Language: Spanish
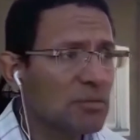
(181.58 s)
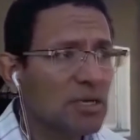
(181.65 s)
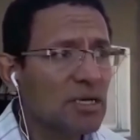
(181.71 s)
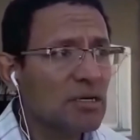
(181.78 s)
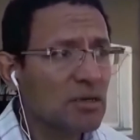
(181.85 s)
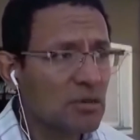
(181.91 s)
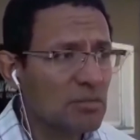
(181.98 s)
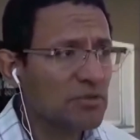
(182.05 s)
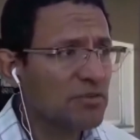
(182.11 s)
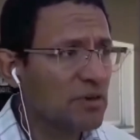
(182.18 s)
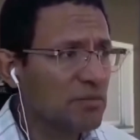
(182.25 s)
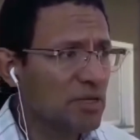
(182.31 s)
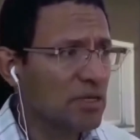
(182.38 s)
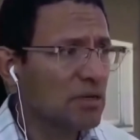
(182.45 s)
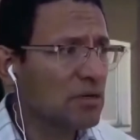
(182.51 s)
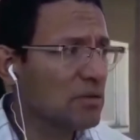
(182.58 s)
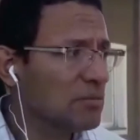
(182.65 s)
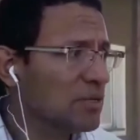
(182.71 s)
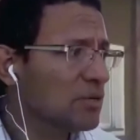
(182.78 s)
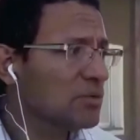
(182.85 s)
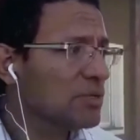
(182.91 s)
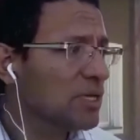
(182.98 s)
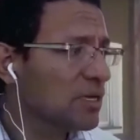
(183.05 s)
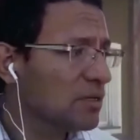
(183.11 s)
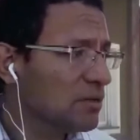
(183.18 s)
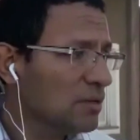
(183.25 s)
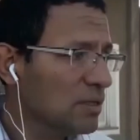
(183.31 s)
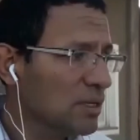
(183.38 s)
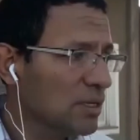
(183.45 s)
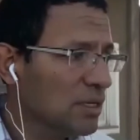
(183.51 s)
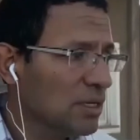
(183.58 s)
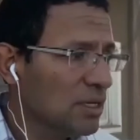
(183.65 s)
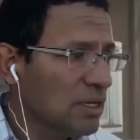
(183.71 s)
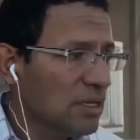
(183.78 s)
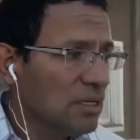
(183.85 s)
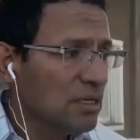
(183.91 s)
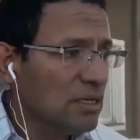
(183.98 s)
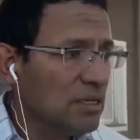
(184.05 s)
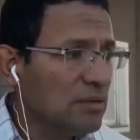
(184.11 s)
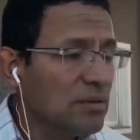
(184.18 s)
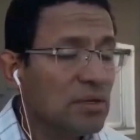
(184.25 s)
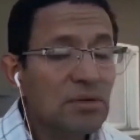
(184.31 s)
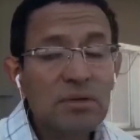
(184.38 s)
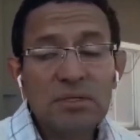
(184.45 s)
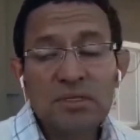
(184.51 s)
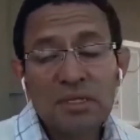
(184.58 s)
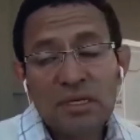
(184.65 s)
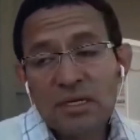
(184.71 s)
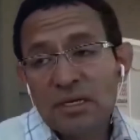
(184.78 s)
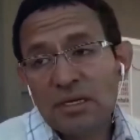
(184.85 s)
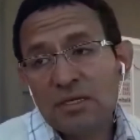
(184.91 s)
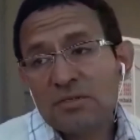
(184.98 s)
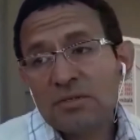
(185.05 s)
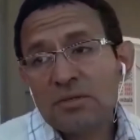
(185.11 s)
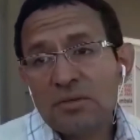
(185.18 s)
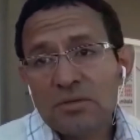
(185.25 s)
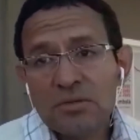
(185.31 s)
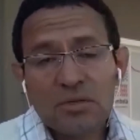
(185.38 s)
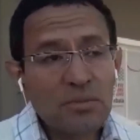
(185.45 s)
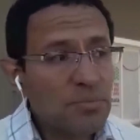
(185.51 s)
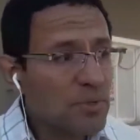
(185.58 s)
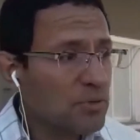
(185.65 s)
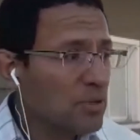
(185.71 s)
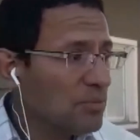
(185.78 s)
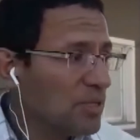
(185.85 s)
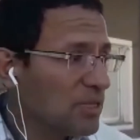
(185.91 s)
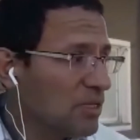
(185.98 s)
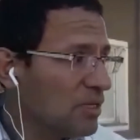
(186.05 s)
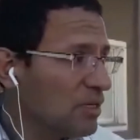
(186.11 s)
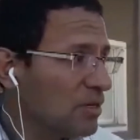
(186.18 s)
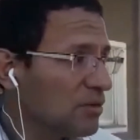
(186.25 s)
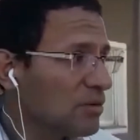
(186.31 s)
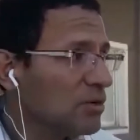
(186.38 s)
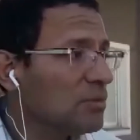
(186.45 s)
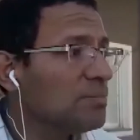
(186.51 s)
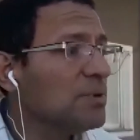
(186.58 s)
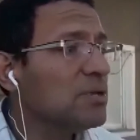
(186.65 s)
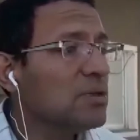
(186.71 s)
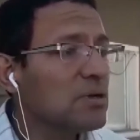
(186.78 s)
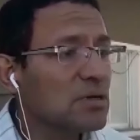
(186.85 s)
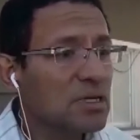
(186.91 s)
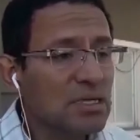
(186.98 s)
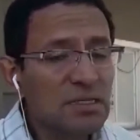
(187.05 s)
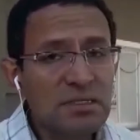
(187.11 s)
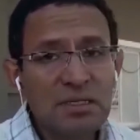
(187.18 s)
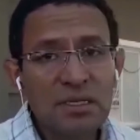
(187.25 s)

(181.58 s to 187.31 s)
hermana, con mi familia, con mi cuñado. Y bueno, así que eso no puedo emitir ninguna opinión que